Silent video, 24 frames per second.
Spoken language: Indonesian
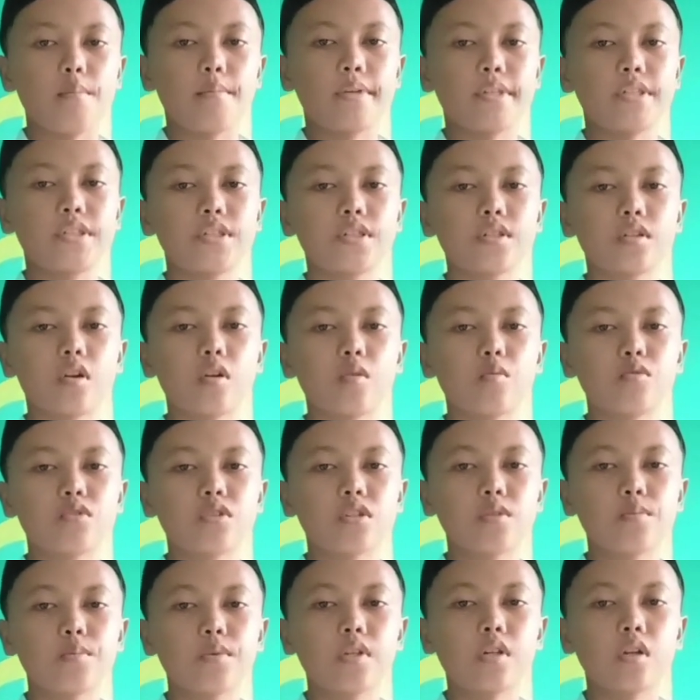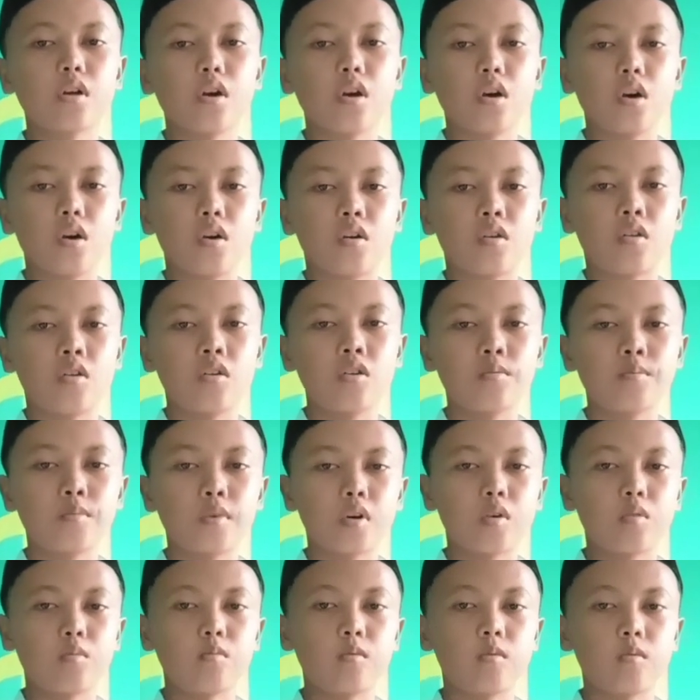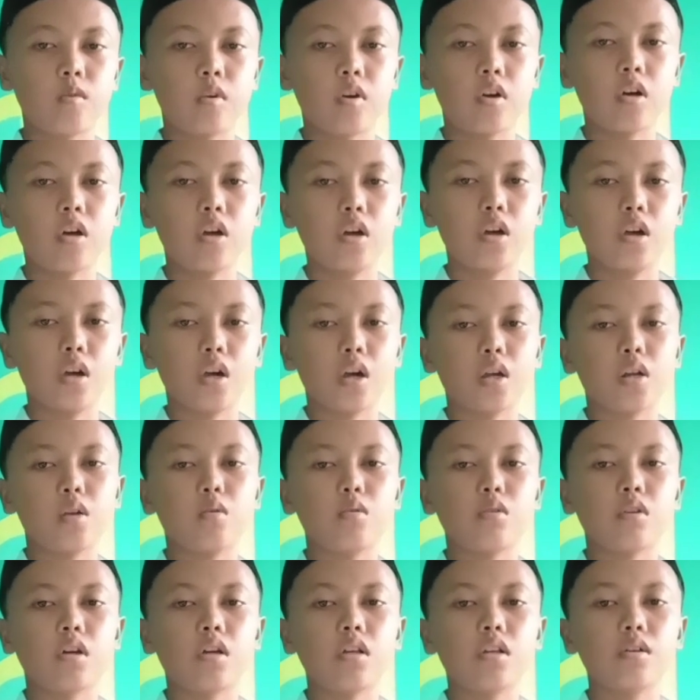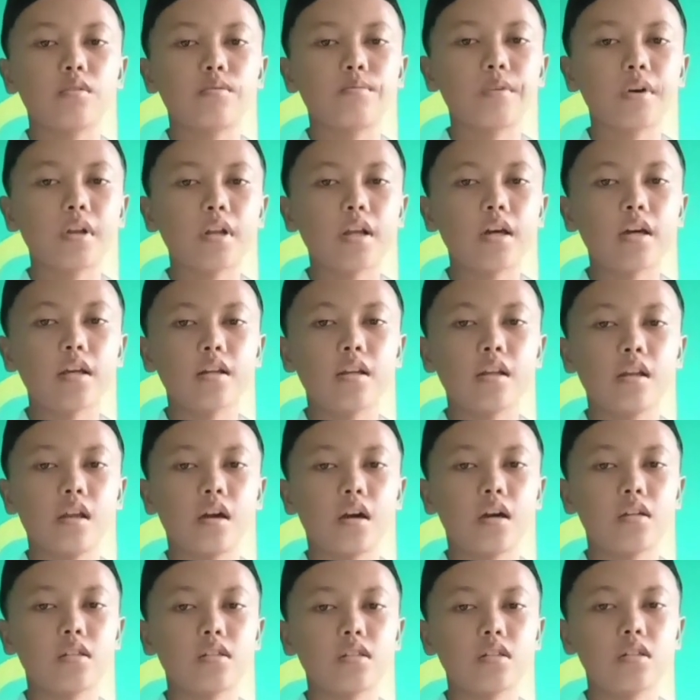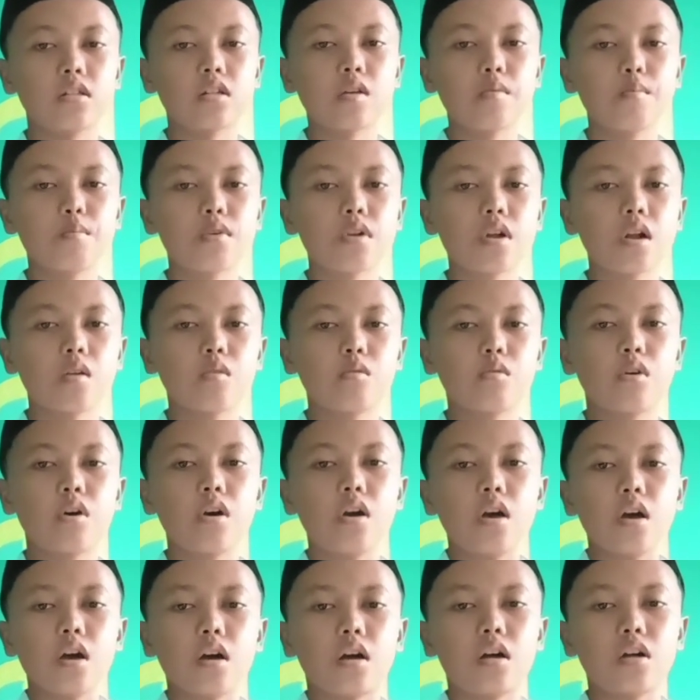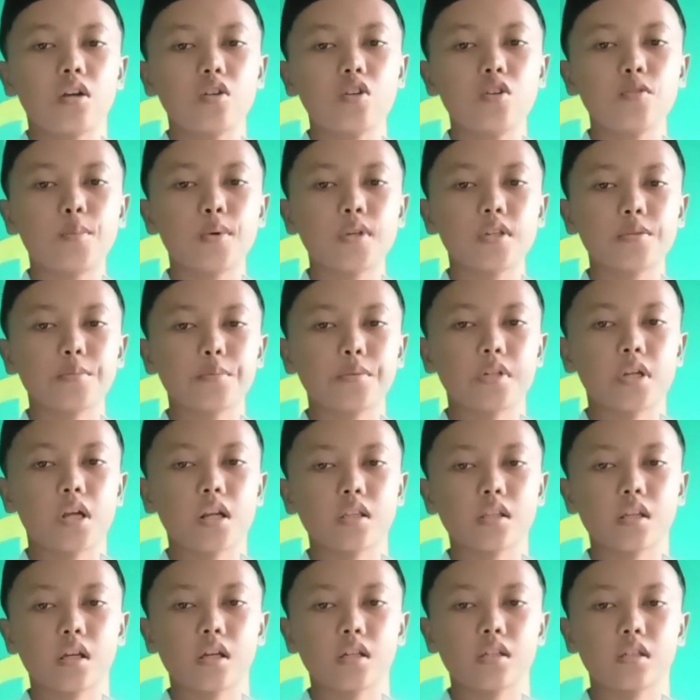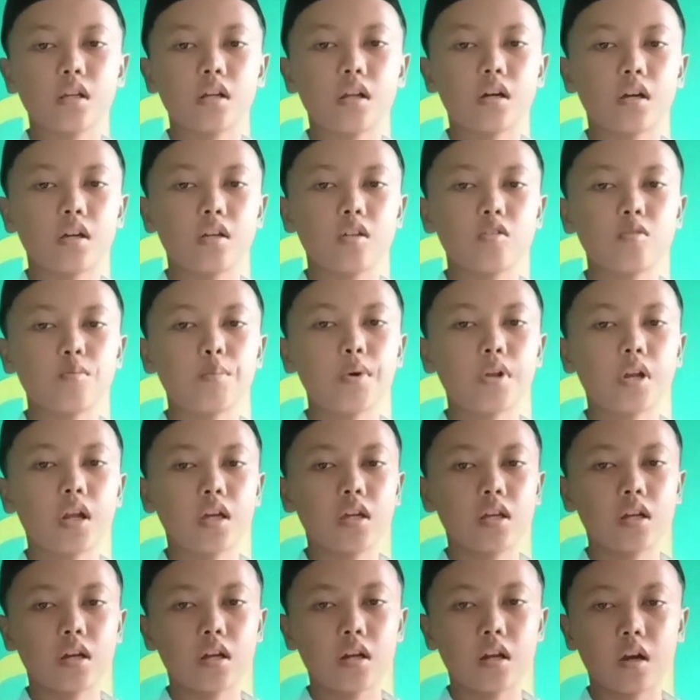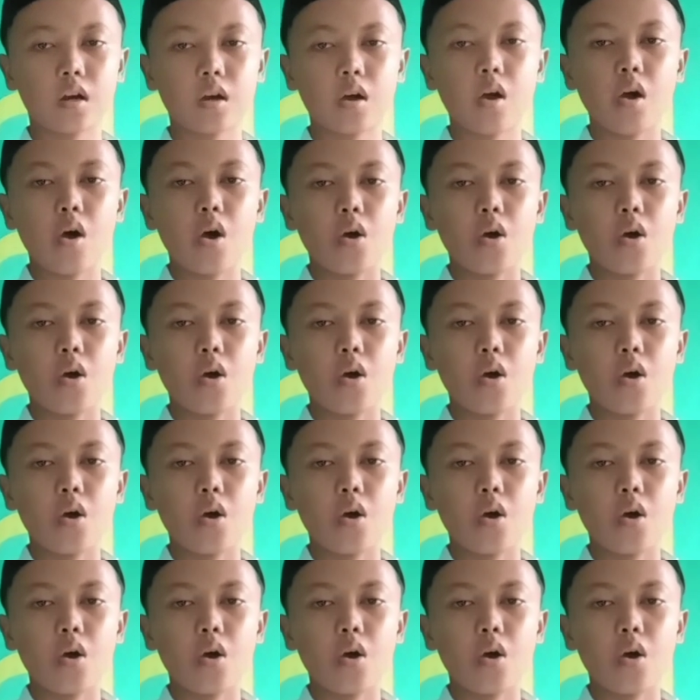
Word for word: Masyiral muslimin rahimakumullah. Dunia ini fana dan akan segera berlalu. Kehidupan sebenarnya ialah kehidupan akhir kelak.